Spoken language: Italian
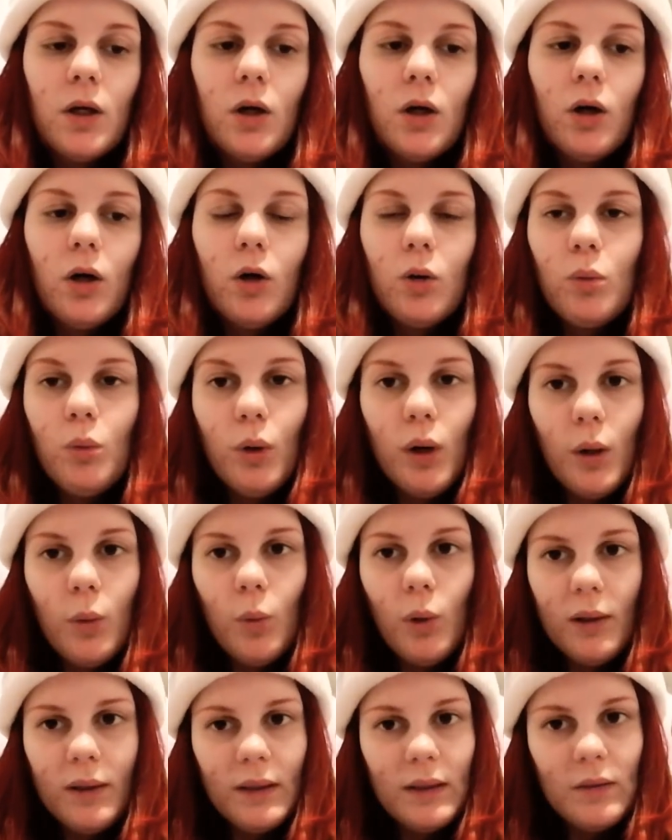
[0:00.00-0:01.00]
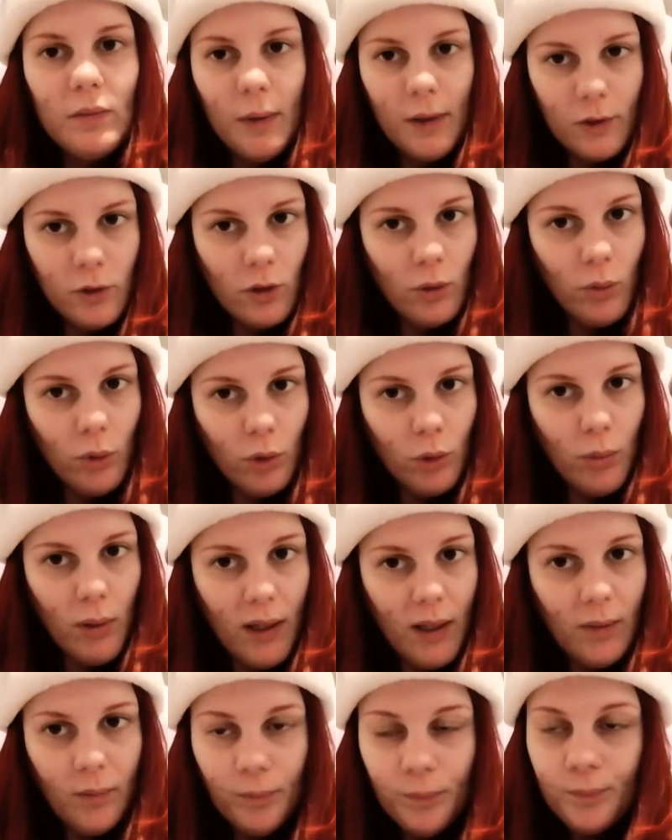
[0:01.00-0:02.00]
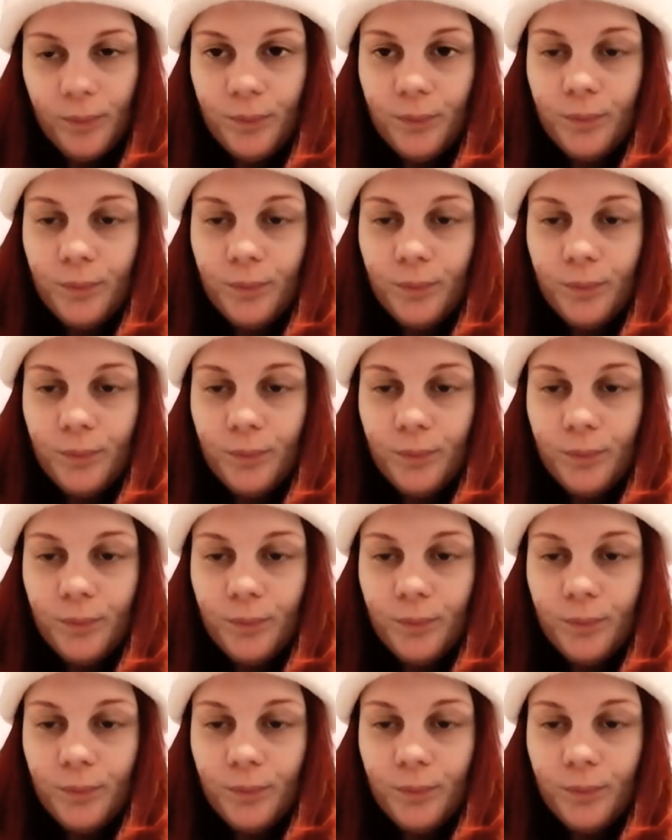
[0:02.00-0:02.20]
O comunque guardatevi perché sono molto belli